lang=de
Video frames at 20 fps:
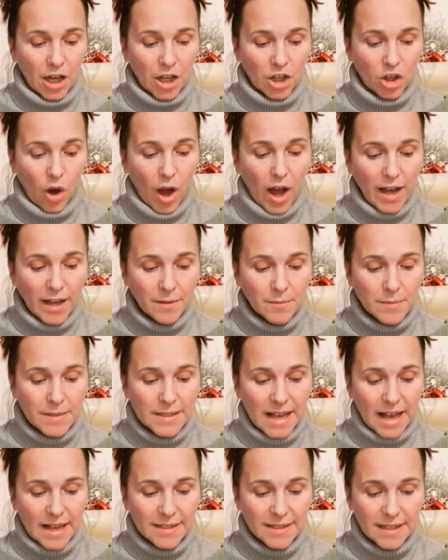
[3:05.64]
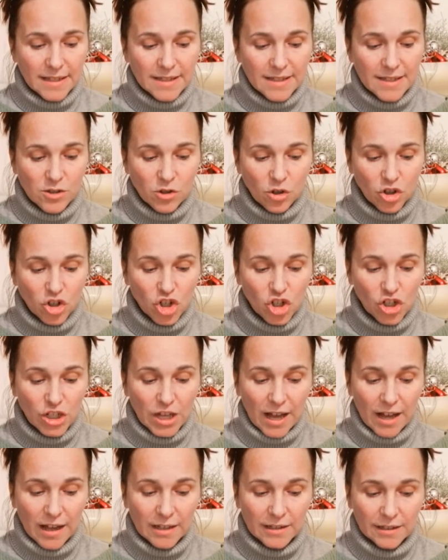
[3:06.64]
Joachim saß jetzt noch
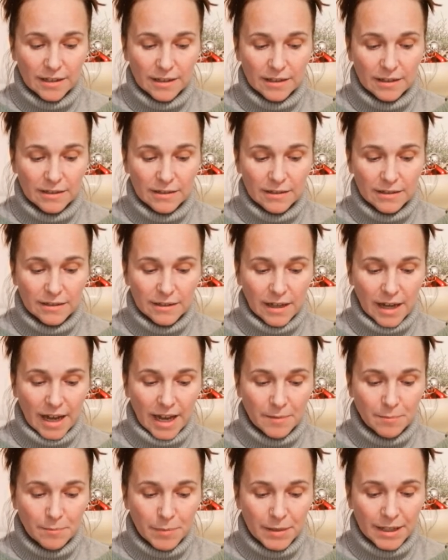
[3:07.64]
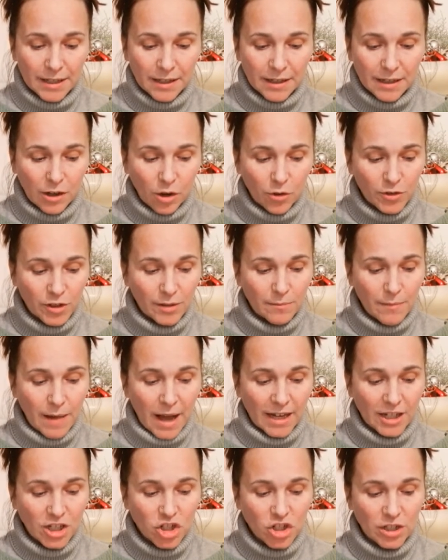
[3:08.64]
starrer da, ein Blick auf den
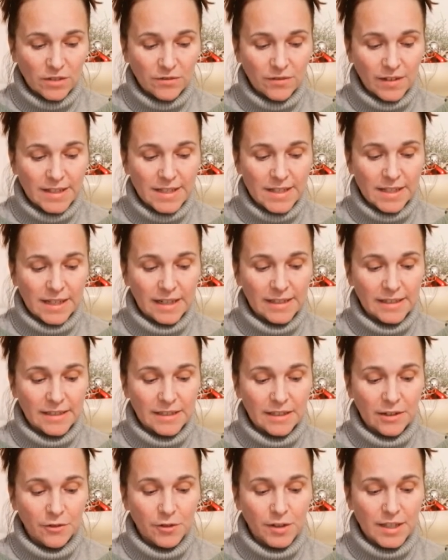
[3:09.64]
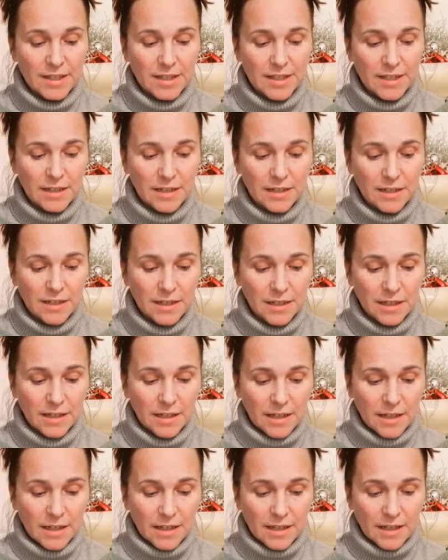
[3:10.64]
magischen Adventskalender fixiert,
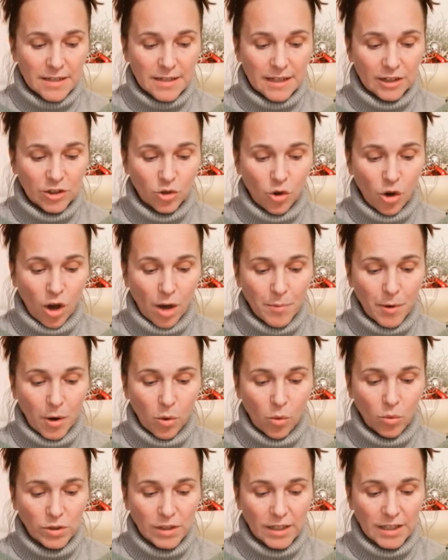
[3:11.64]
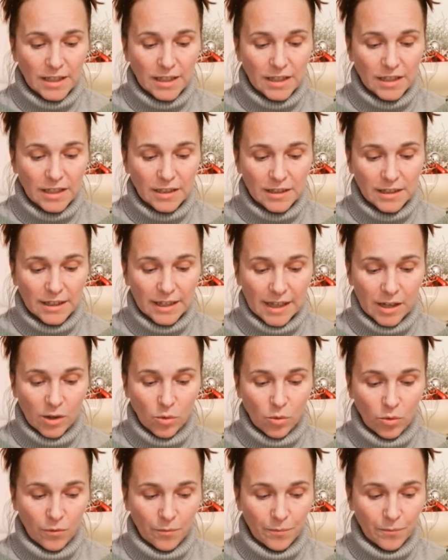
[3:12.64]
sein Körper ohne jede
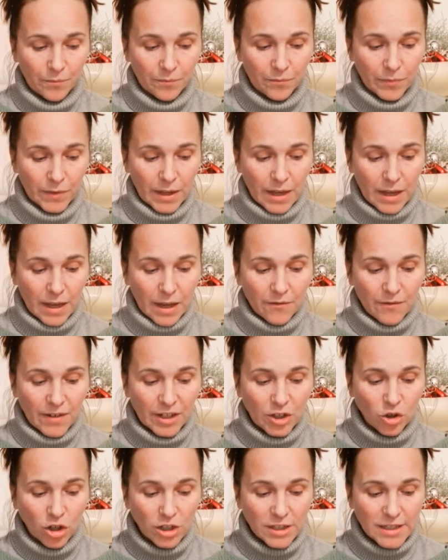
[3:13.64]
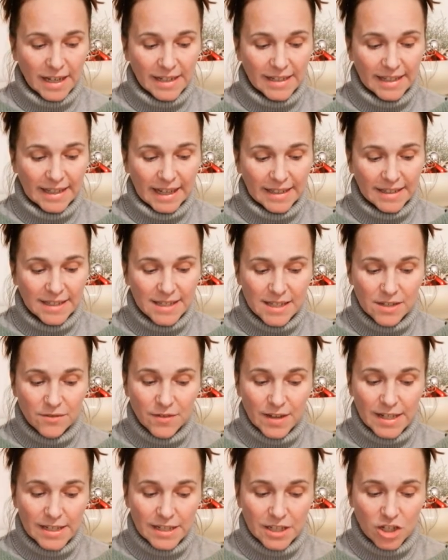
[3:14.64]
Regung. Wenn Gott eine ganze
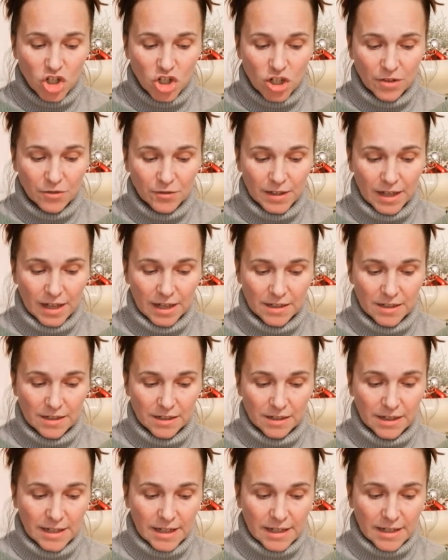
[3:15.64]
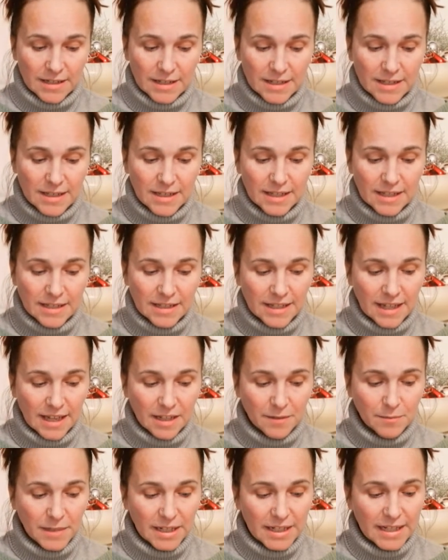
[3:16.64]
Welt erschaffen hatte, die sich in
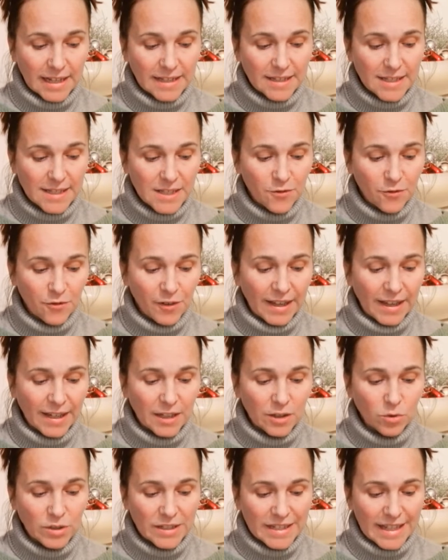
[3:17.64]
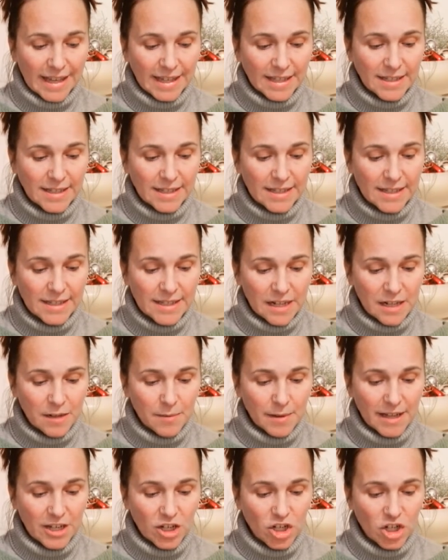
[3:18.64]
jedem kleinsten Winkel und Eckchen
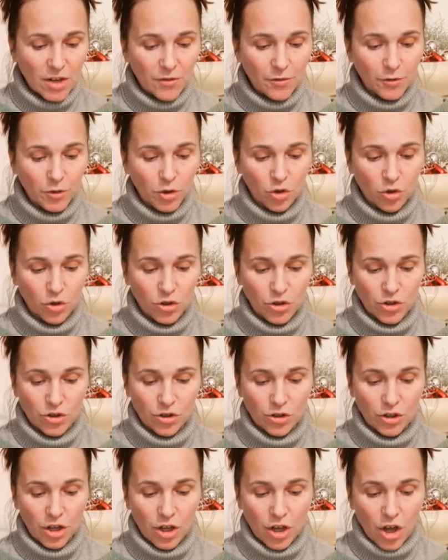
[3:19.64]
selber erschaffen konnte,